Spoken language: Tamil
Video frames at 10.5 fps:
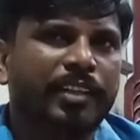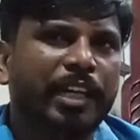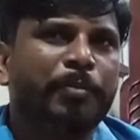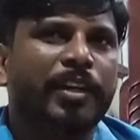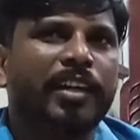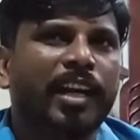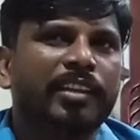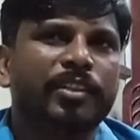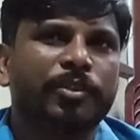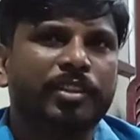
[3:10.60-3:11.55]
நேபாள்
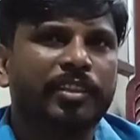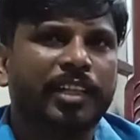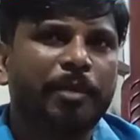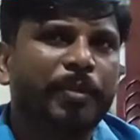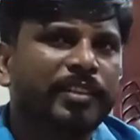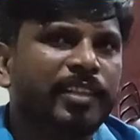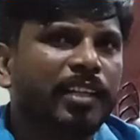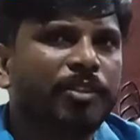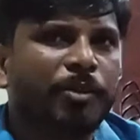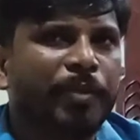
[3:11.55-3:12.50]
அந்த ஒரு நேபாள்
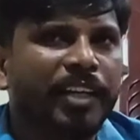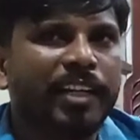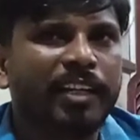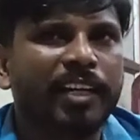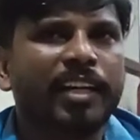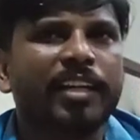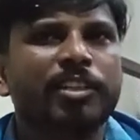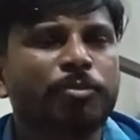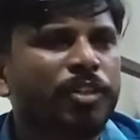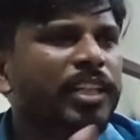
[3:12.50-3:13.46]
சார்ந்த ஒரு பெண்ணாக இருக்காங்க ஏன்னா
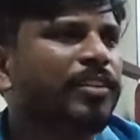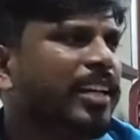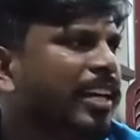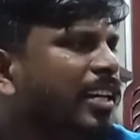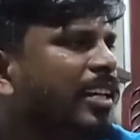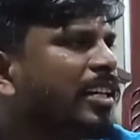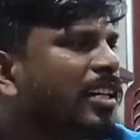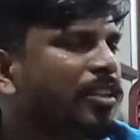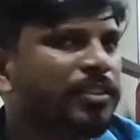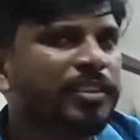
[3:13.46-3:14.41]
இதுக்கு முன்னாடி அவங்க நிறைய
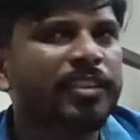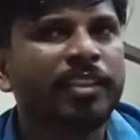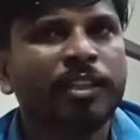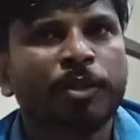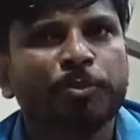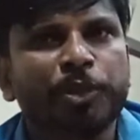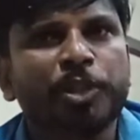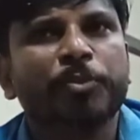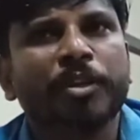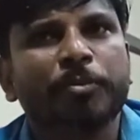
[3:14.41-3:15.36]
இடங்களில் வந்து
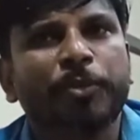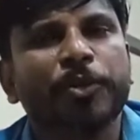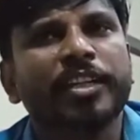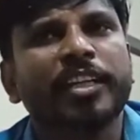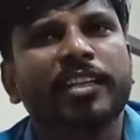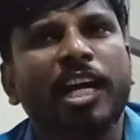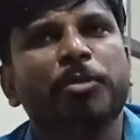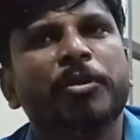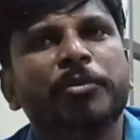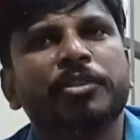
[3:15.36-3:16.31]
பியூட்டி பார்க் போய் அந்த
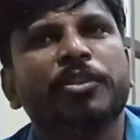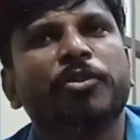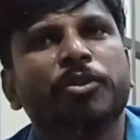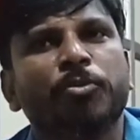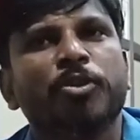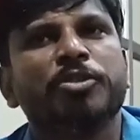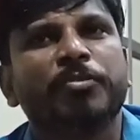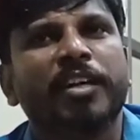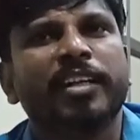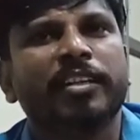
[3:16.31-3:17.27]
அனுபவம் வந்து அவங்களுக்கு
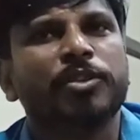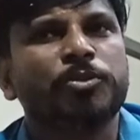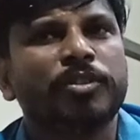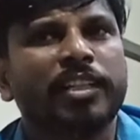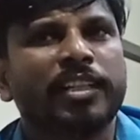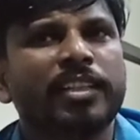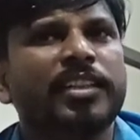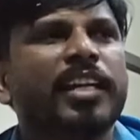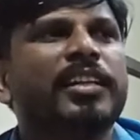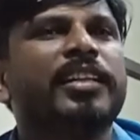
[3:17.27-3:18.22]
மோசமாக இருந்த சூழ்நிலையில்
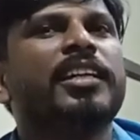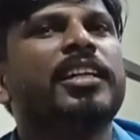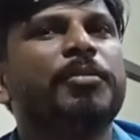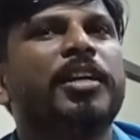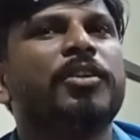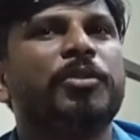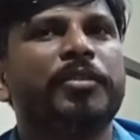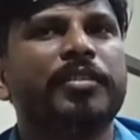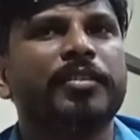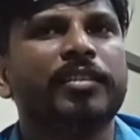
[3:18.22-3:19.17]
தனக்கு நெருக்கமான ஒரு
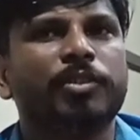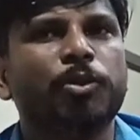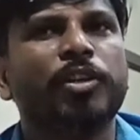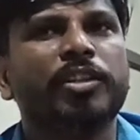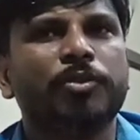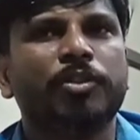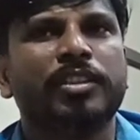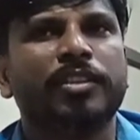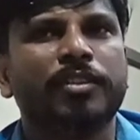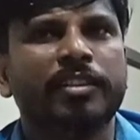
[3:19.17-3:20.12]
தோழி
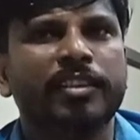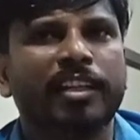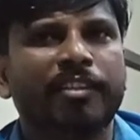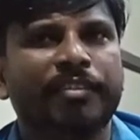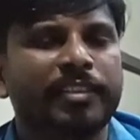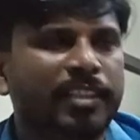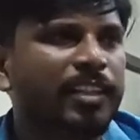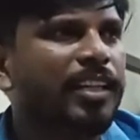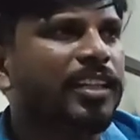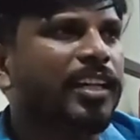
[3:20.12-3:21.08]
கொடுத்த ஒரு இதில் ரெஃபரன்ஸில்
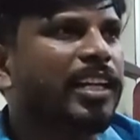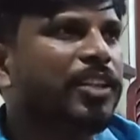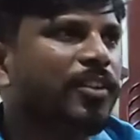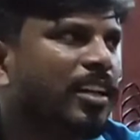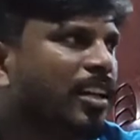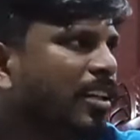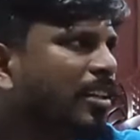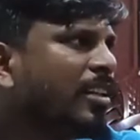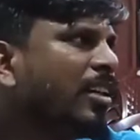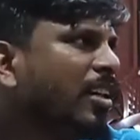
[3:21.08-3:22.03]
தான் அந்த கடைக்கு வர்றாங்க
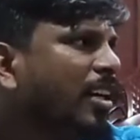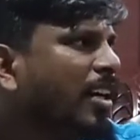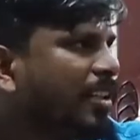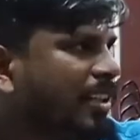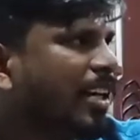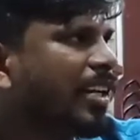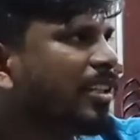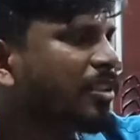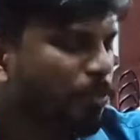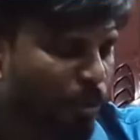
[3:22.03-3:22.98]
அந்த கடையில்
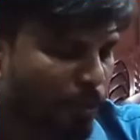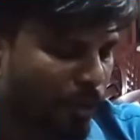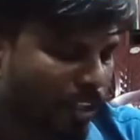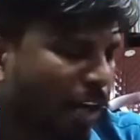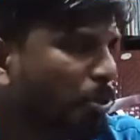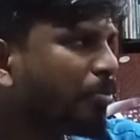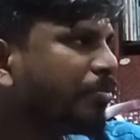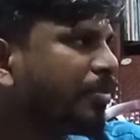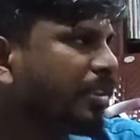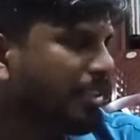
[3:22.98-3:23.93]
இருக்கும்போது இப்படி ஒரு அனுபவம்
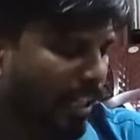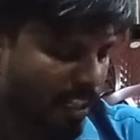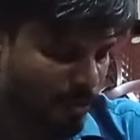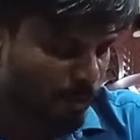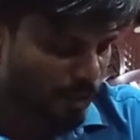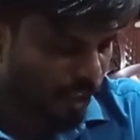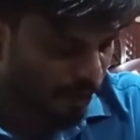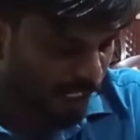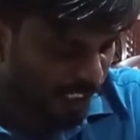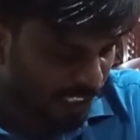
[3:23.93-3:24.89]
நடக்கும்போது
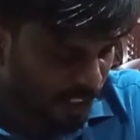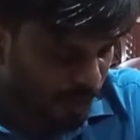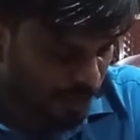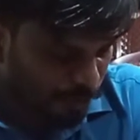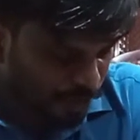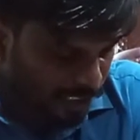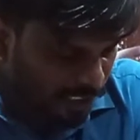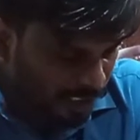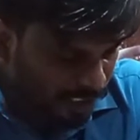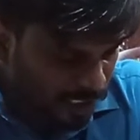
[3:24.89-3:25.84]
அவங்களால ஏற்றுக்கிற முடியல